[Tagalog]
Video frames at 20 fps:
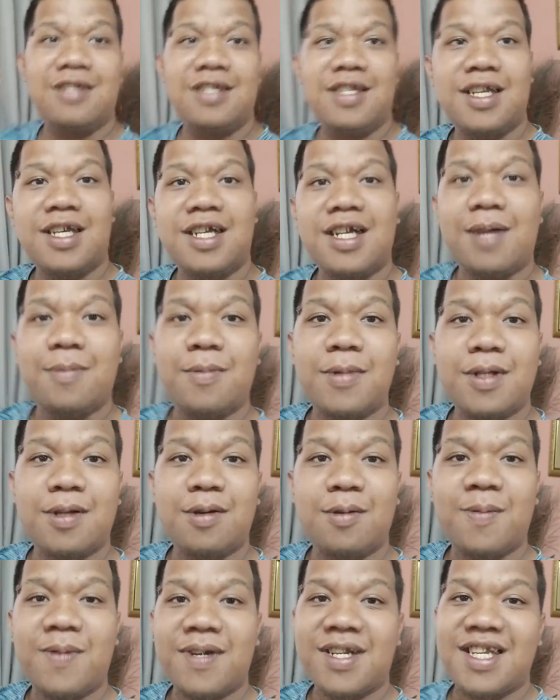
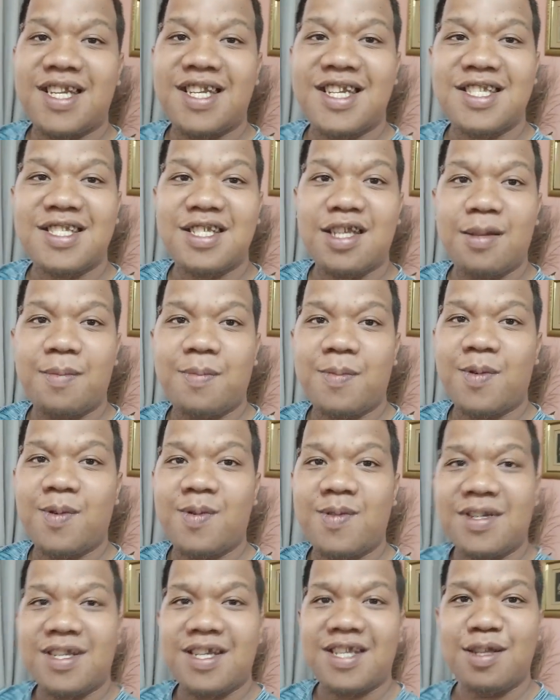ginagamit ko pa rin na
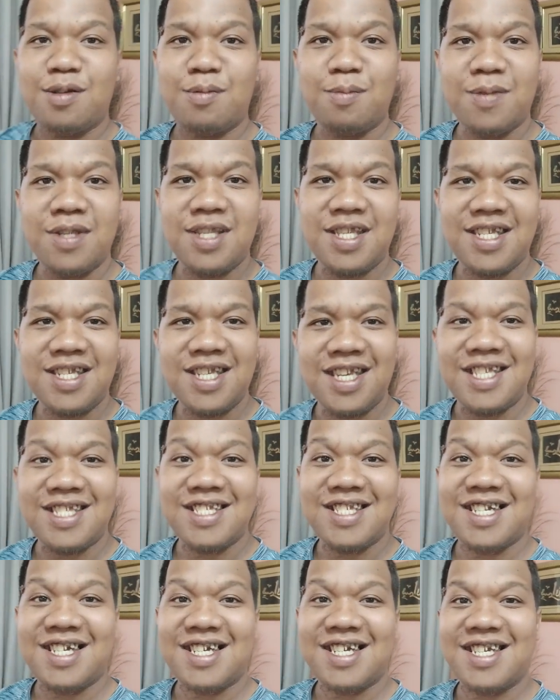cellphone ay yung binigay
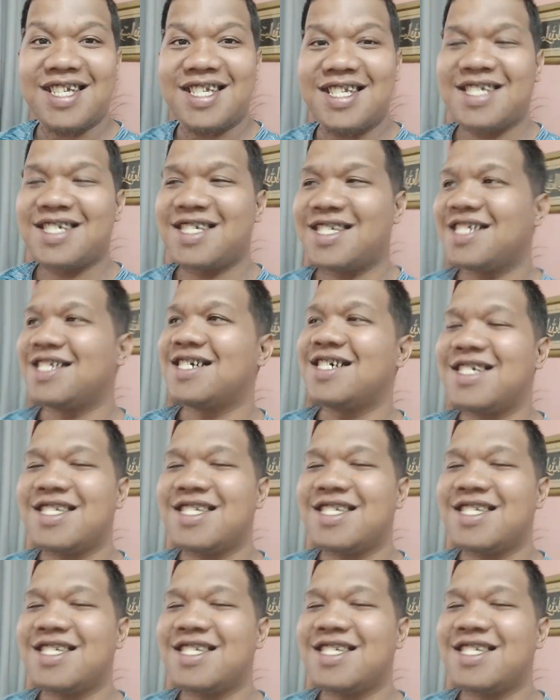sa akin